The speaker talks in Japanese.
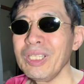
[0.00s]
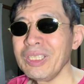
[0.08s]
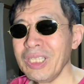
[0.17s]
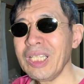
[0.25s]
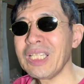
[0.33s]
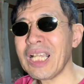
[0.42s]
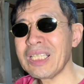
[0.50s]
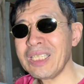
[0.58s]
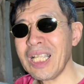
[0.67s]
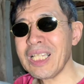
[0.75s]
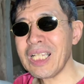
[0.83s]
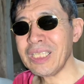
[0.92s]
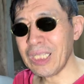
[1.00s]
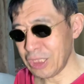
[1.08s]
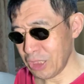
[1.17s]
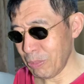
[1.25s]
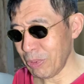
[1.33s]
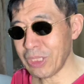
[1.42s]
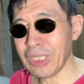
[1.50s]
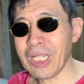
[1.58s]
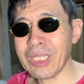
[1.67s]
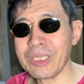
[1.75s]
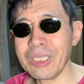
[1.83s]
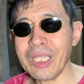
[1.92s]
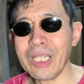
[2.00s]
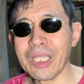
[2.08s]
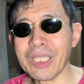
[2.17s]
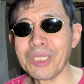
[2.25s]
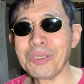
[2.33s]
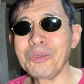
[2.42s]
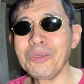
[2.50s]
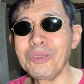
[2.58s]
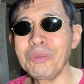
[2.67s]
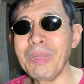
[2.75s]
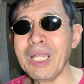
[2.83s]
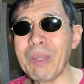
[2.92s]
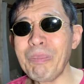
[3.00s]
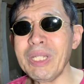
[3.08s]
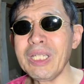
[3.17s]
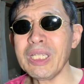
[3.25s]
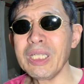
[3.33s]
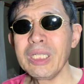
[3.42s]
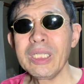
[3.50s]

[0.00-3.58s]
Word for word: ね、なんでなんでって喋ってたんで結局まあやっぱり